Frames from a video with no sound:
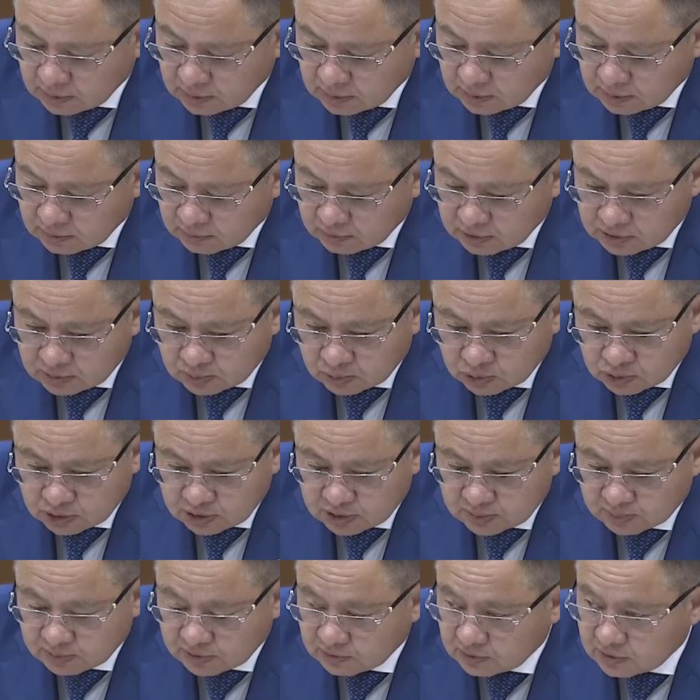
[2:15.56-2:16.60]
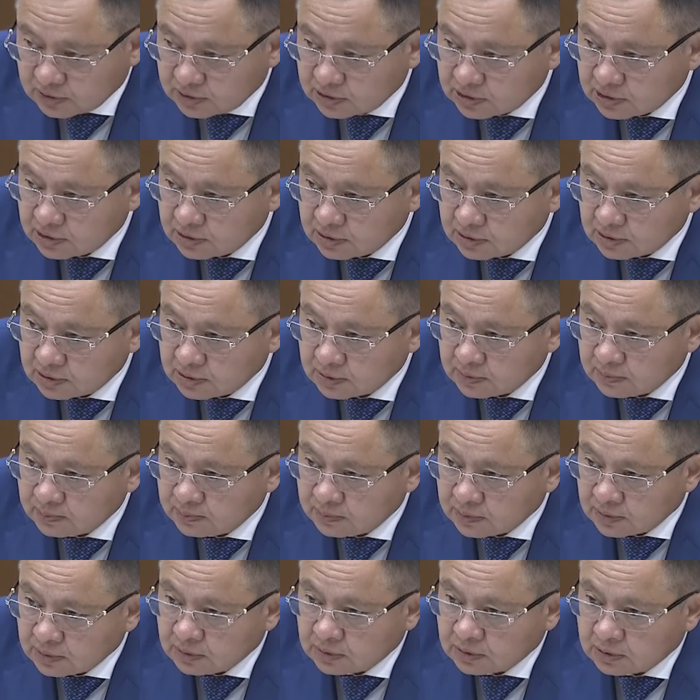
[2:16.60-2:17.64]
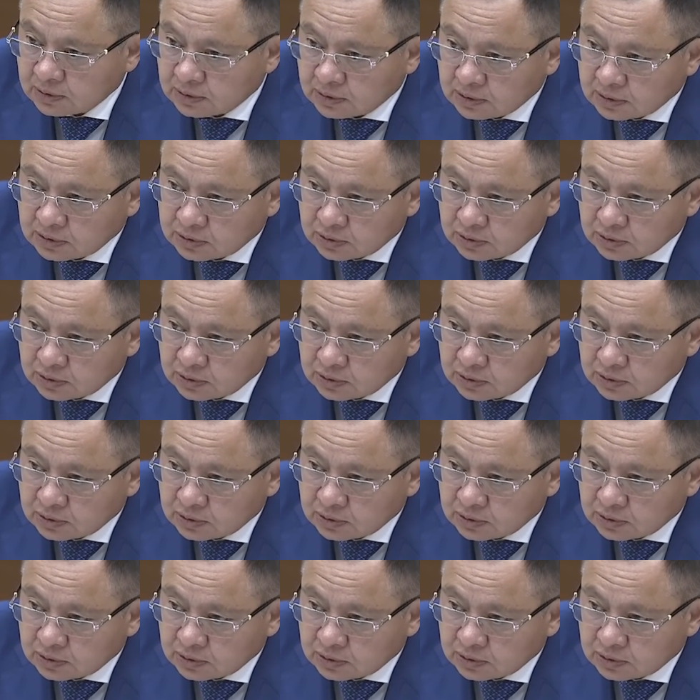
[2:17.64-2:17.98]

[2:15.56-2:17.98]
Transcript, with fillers: возможность привлечения э,